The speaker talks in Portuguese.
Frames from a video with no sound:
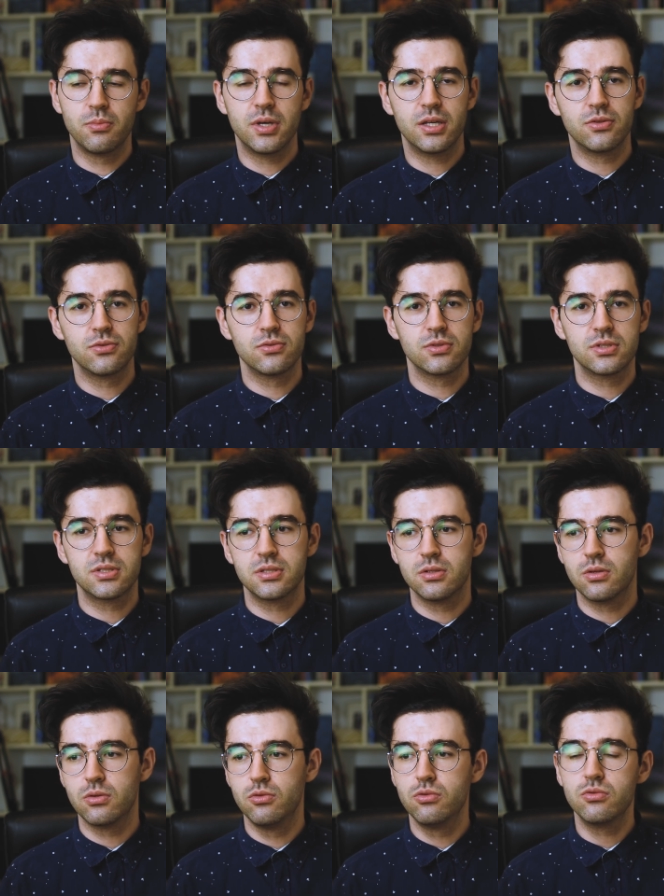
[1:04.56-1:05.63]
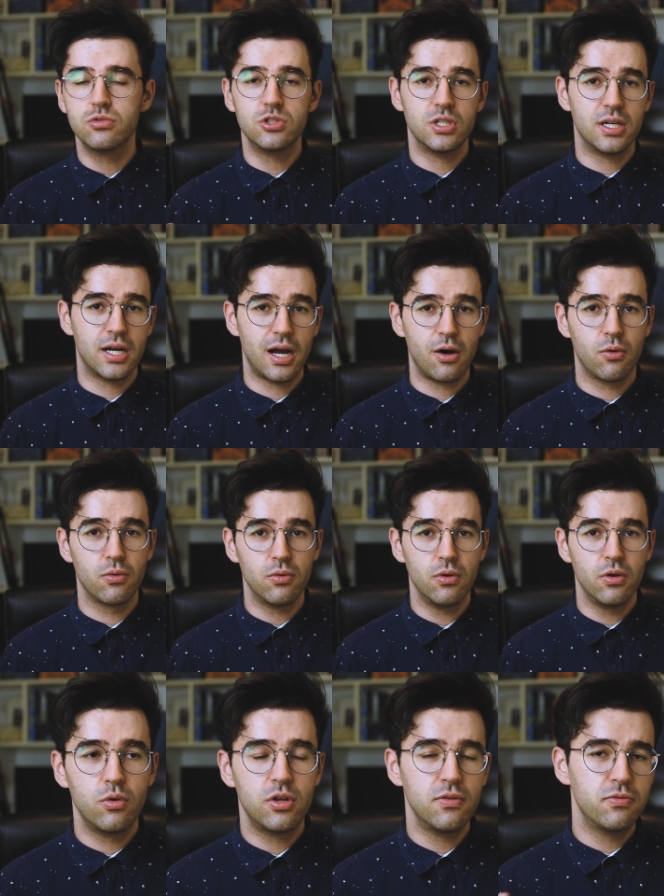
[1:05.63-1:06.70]
ou menos no geral
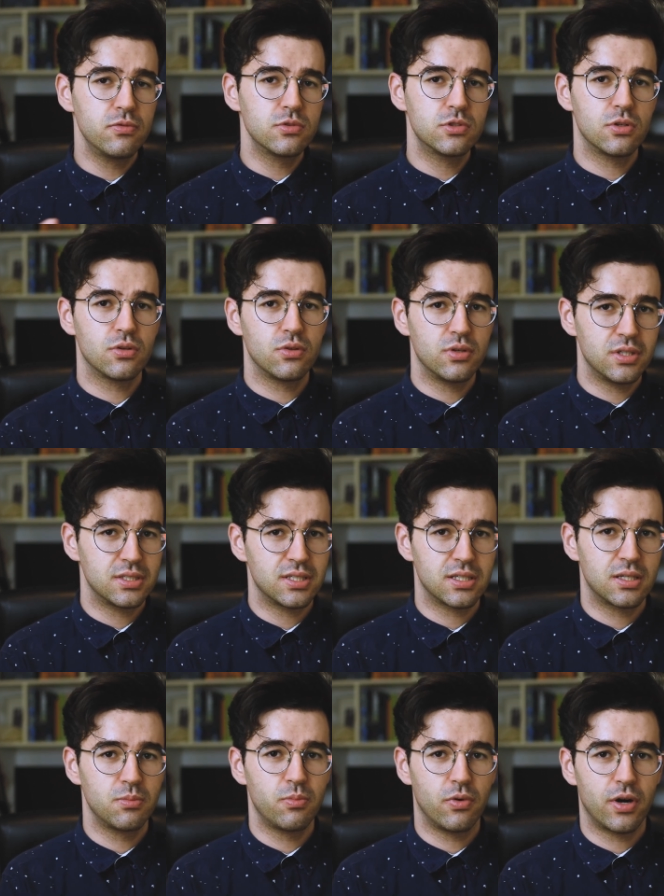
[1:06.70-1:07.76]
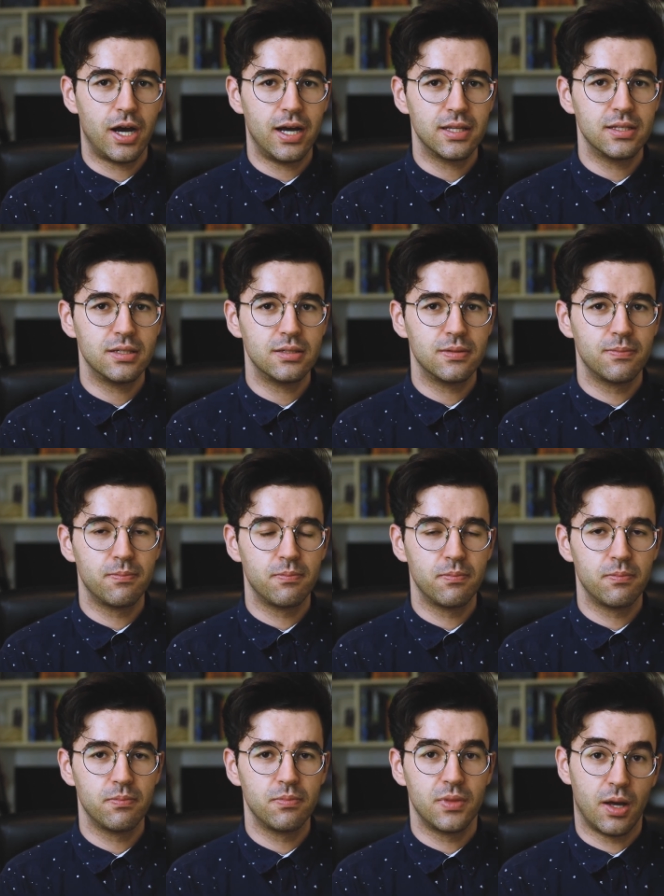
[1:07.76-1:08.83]
o que funcionou nessa temporada,
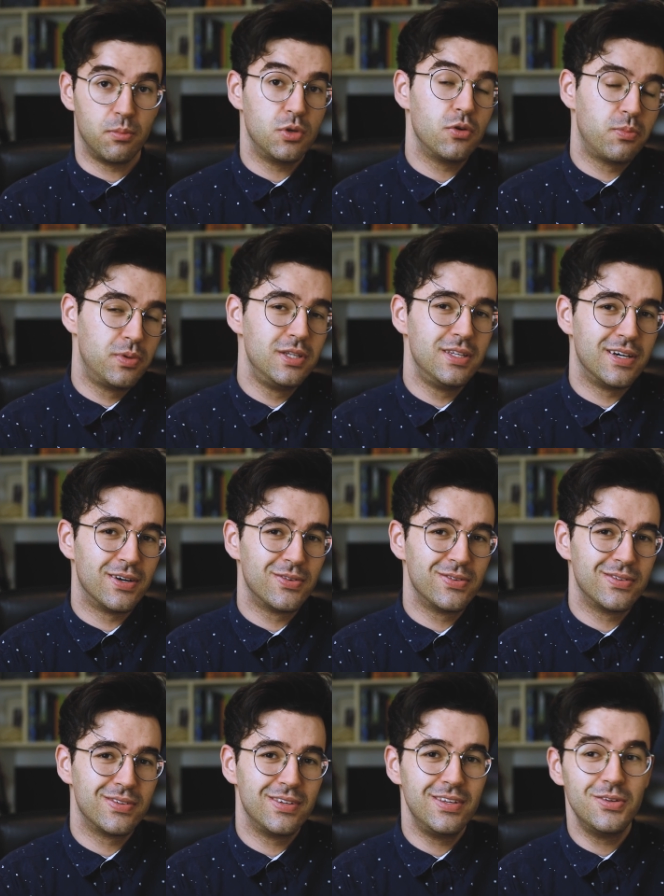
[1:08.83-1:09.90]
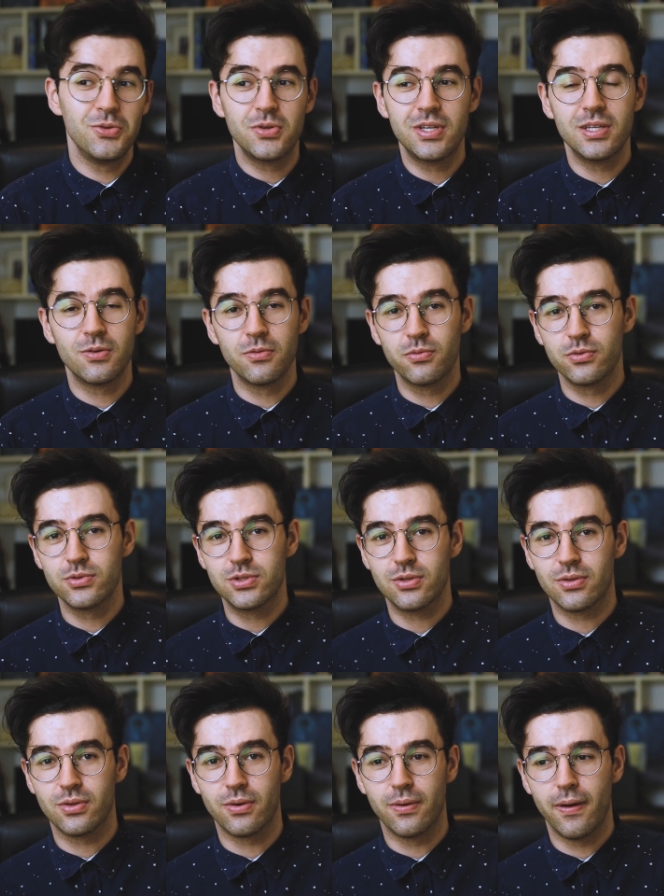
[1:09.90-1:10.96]
na minha opinião, e o que não
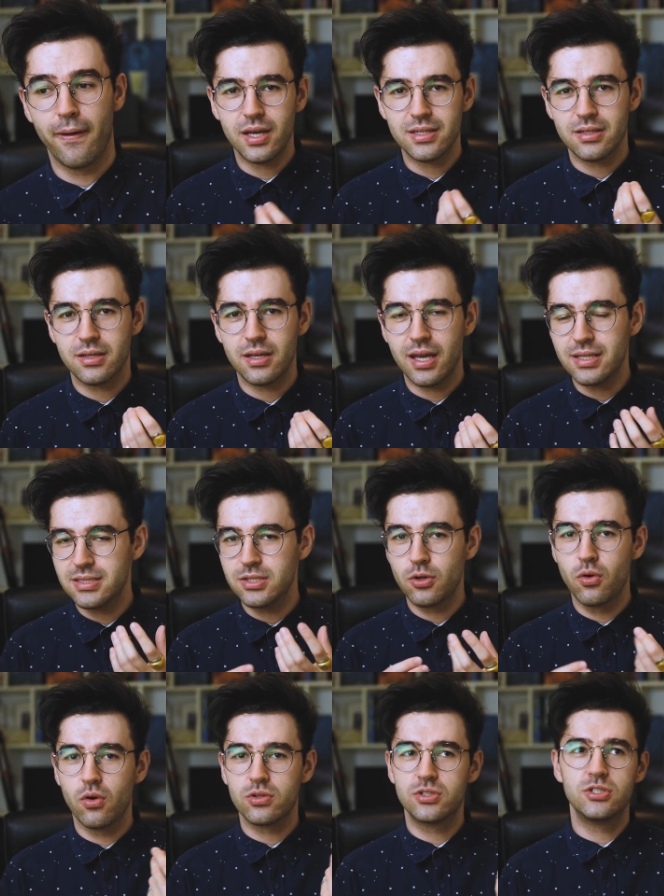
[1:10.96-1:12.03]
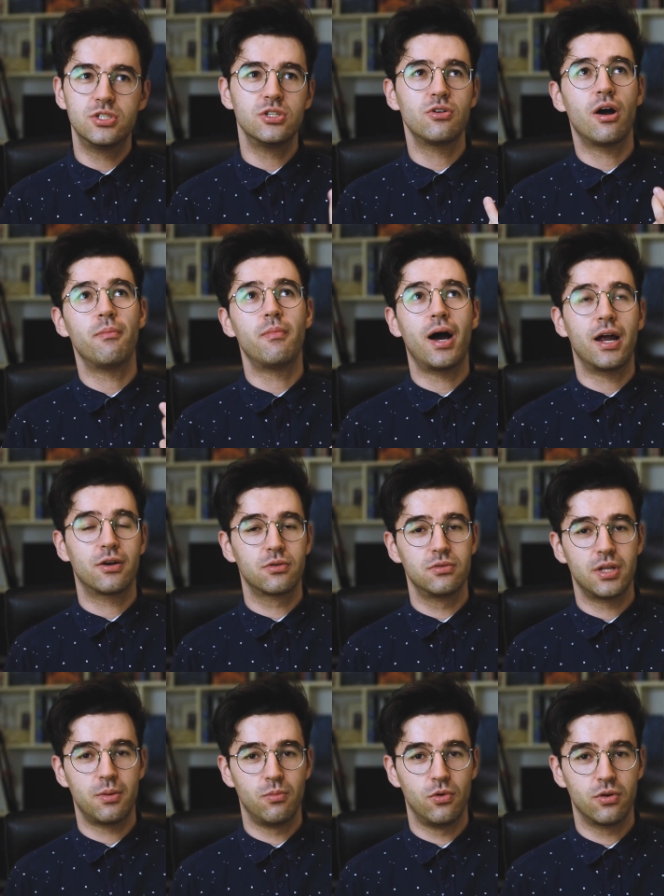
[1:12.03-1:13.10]
funcionou. Esse gostinho
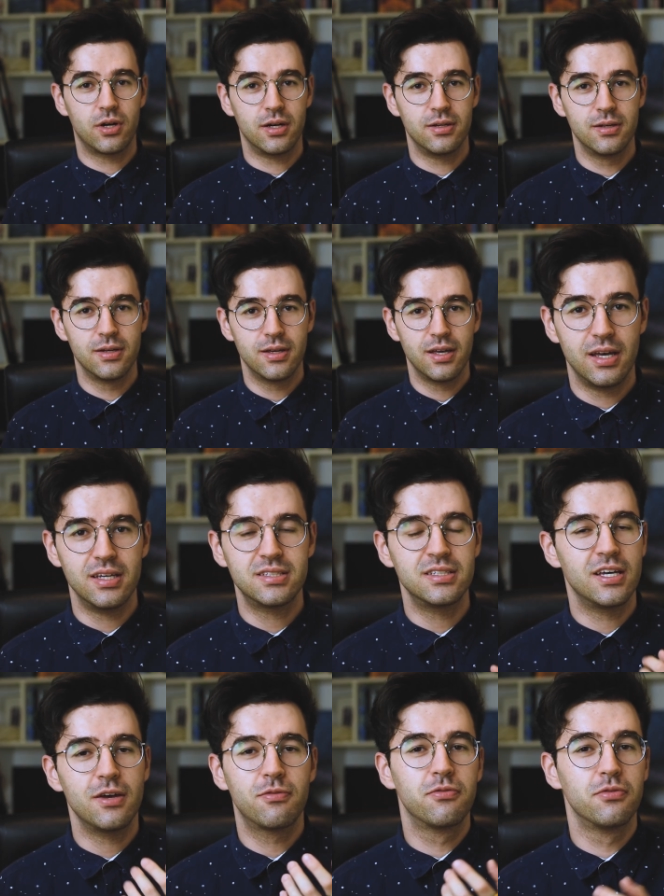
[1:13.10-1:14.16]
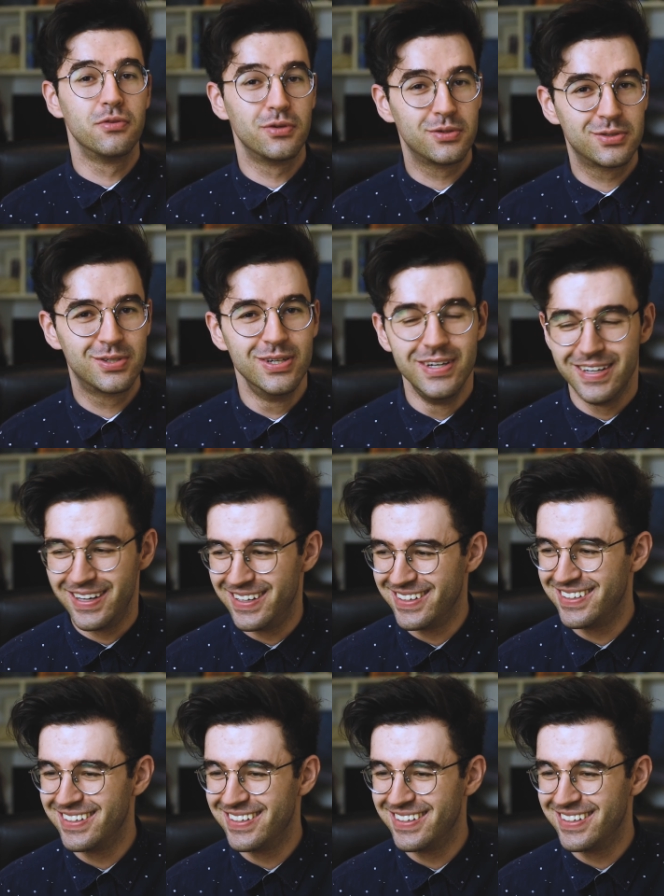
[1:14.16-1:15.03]
amargo na boca, esse refluxo.